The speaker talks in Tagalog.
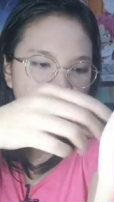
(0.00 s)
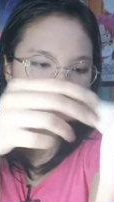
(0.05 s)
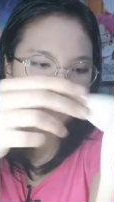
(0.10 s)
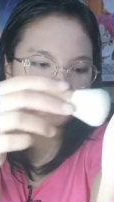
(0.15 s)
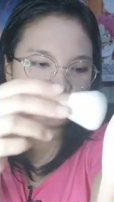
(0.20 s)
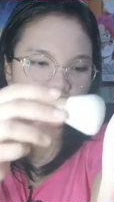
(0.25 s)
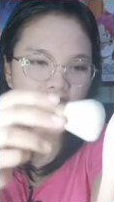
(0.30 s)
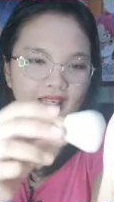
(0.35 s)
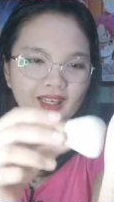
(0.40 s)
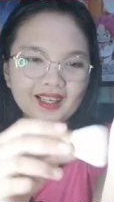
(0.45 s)
Oh
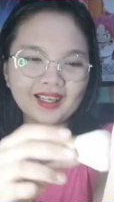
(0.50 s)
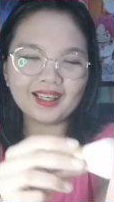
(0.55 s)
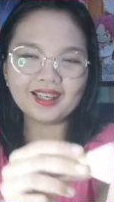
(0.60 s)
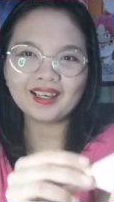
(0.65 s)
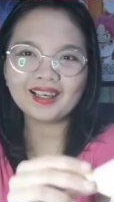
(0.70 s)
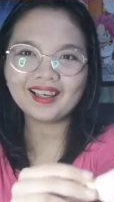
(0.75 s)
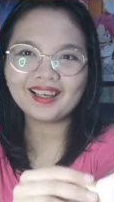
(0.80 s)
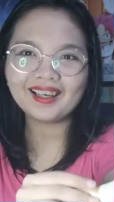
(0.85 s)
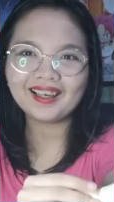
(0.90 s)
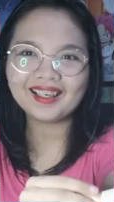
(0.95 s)
my
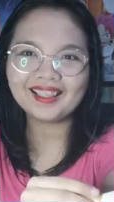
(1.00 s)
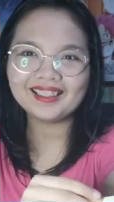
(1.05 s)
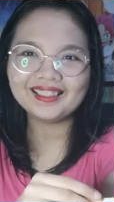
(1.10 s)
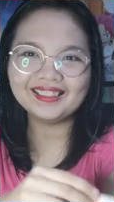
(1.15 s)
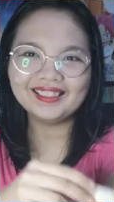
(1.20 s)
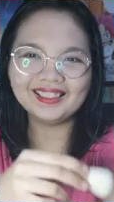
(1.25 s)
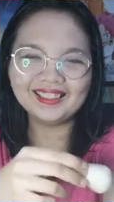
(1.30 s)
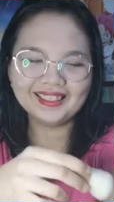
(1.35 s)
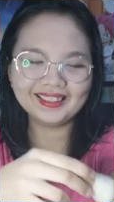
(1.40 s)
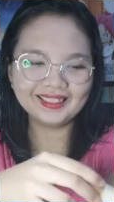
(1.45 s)

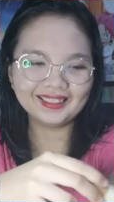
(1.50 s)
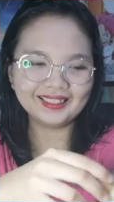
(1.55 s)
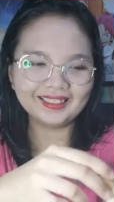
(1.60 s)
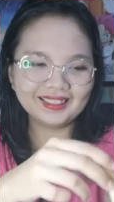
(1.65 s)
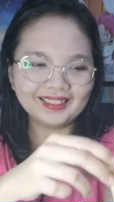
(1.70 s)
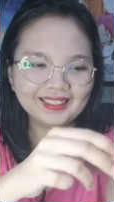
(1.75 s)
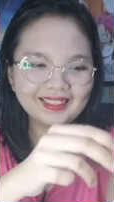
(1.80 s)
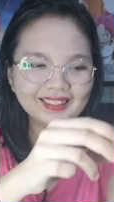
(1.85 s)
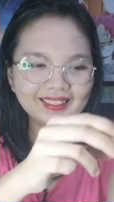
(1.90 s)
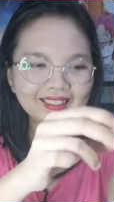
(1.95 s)
God.
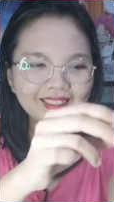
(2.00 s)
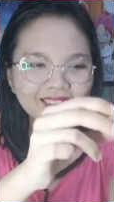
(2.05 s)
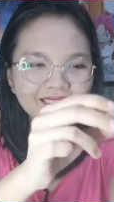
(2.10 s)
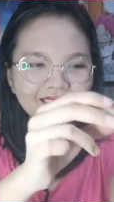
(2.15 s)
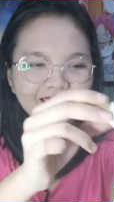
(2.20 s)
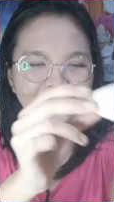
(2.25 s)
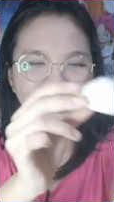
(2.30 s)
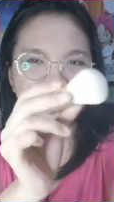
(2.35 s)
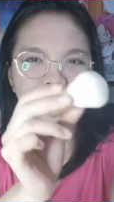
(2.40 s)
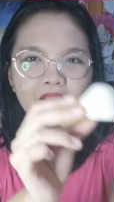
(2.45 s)

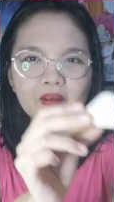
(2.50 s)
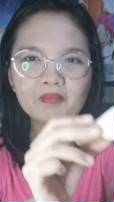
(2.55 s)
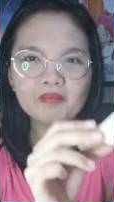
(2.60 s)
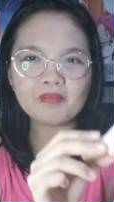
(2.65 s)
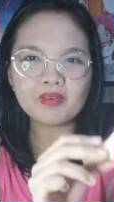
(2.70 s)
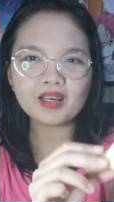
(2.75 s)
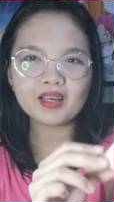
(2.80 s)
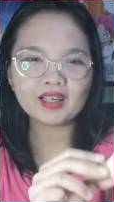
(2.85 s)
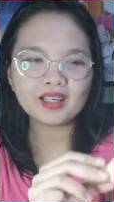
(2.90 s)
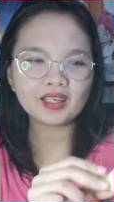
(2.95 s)

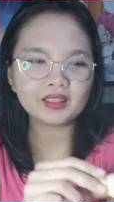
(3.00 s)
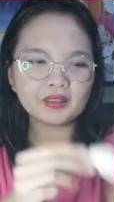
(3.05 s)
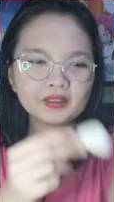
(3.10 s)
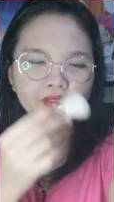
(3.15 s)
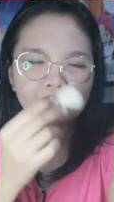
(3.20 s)
Ang ba...